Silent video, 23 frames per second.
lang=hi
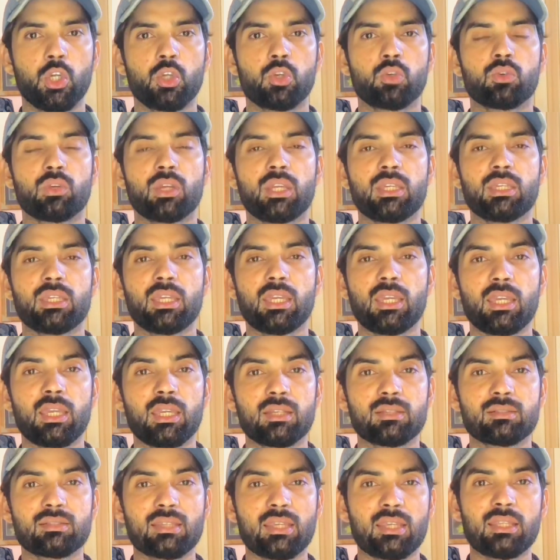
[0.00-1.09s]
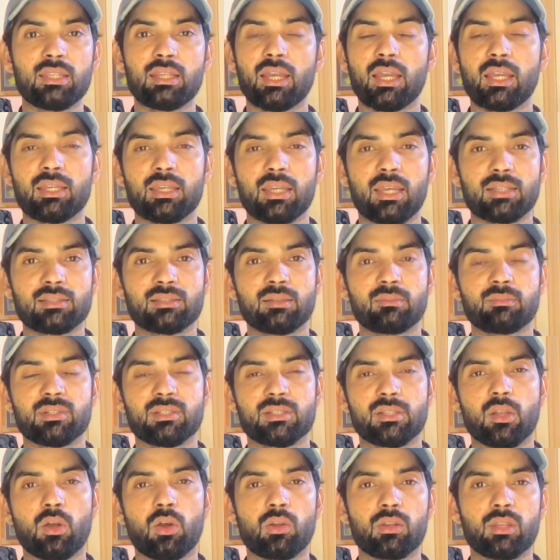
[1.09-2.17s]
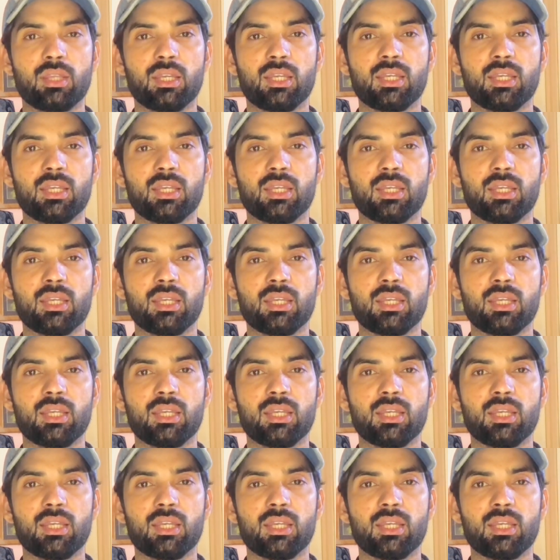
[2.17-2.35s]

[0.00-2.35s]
क्योंकि ये एक स्किन का एक ऐसे मसला होता है